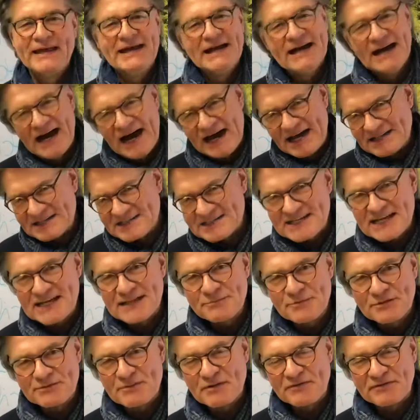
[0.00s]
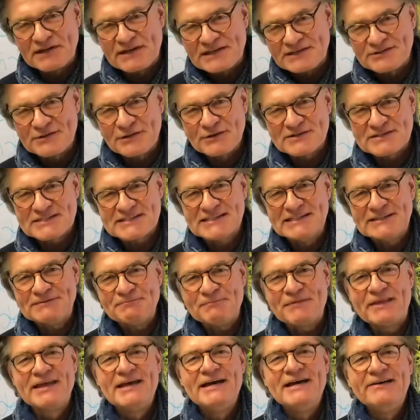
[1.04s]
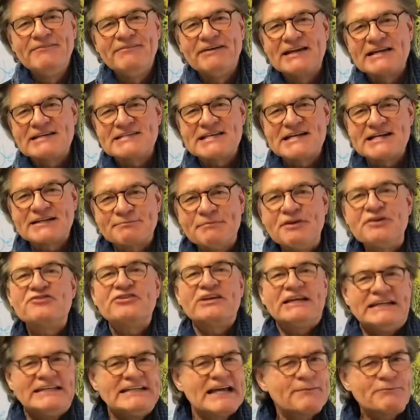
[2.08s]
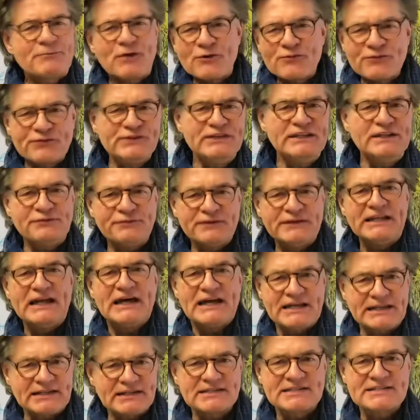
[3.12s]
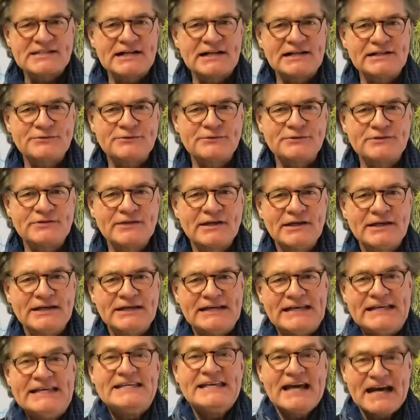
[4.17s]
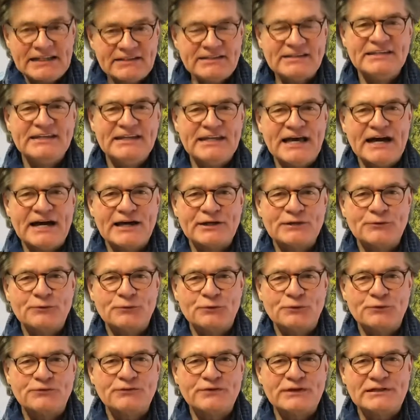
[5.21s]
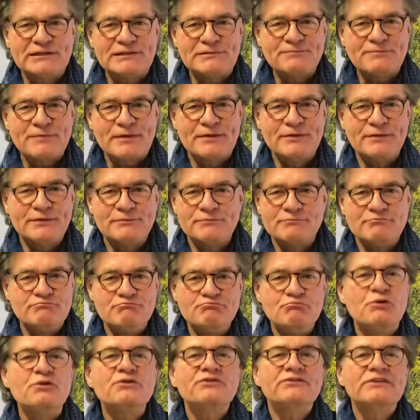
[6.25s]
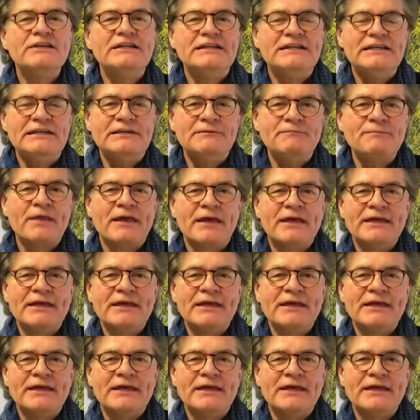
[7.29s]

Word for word: Einen Zahn müssen wir vielleicht noch ziehen, wer da sagt, Mensch, ich habe doch viel, viel eingezahlt und ich hatte nie einen Unfall, äh, musste nie